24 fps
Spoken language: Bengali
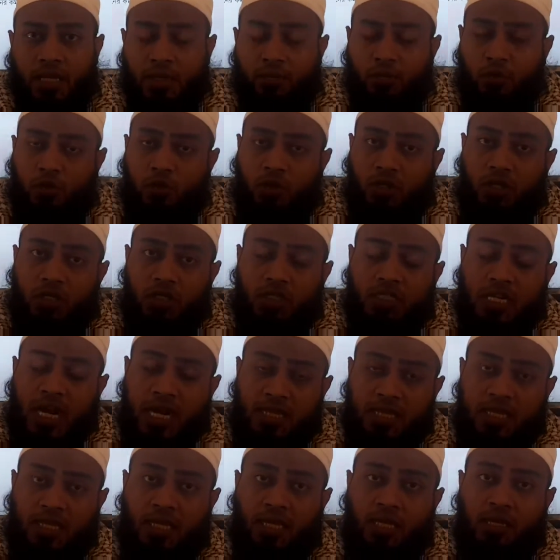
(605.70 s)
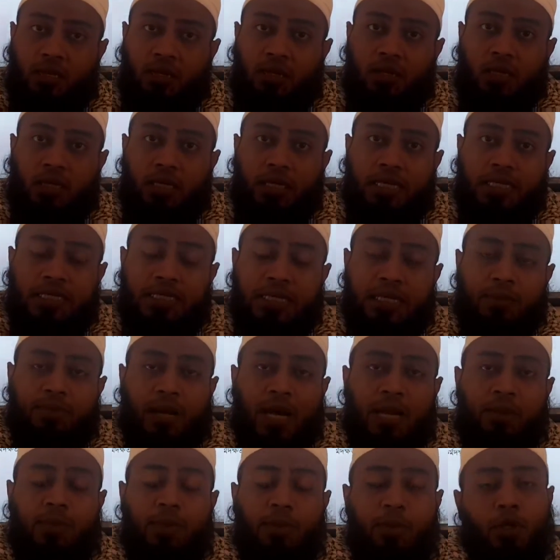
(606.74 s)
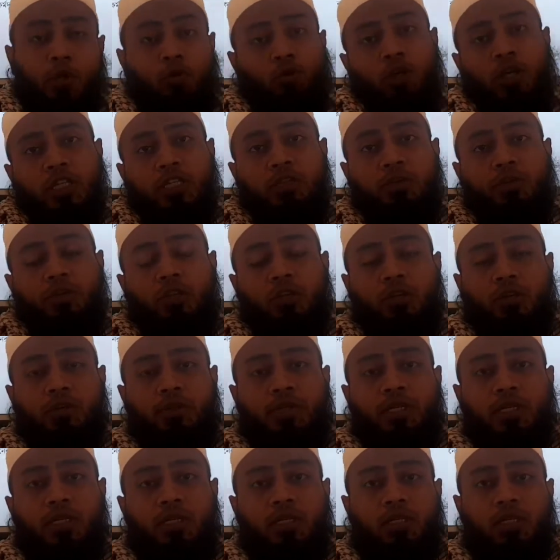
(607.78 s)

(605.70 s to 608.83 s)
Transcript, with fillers: এবং সাথে ইনটেক ভাল্ব আমাকে খুলে দিতে হবে